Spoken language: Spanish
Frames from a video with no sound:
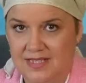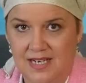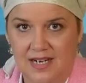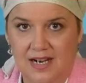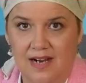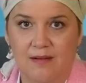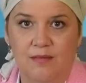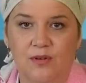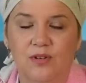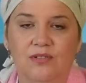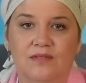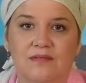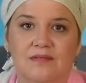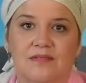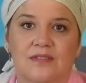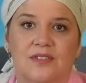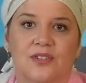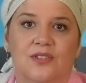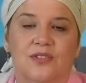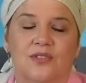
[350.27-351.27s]
se acabó,
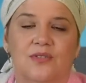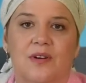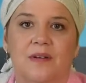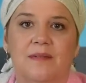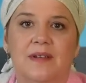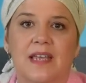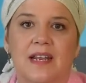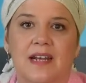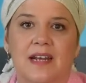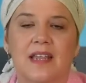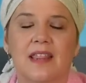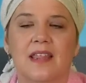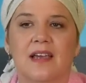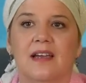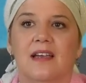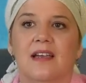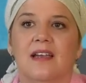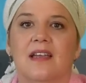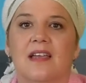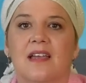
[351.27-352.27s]
no, no había nada.